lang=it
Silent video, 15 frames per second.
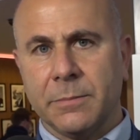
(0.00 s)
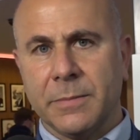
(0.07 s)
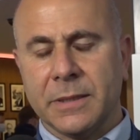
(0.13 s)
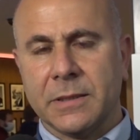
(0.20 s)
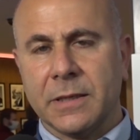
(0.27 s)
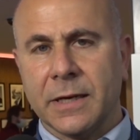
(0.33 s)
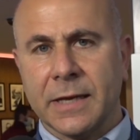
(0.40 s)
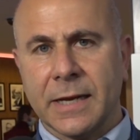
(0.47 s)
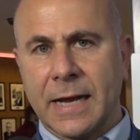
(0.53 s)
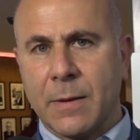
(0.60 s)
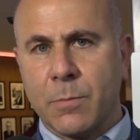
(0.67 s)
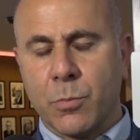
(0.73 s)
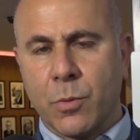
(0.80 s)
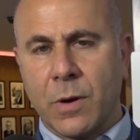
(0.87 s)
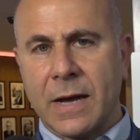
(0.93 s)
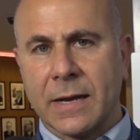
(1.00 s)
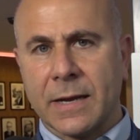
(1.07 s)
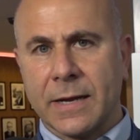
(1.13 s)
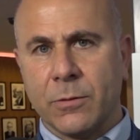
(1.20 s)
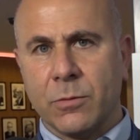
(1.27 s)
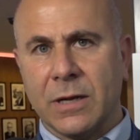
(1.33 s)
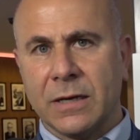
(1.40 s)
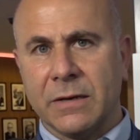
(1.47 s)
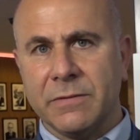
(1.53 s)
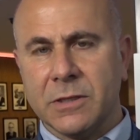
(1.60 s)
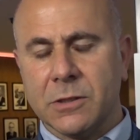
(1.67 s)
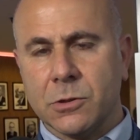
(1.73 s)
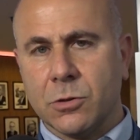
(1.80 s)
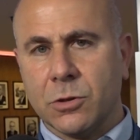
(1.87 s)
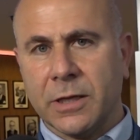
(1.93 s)
mettere in campo anche una
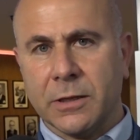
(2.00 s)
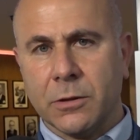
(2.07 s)
revisione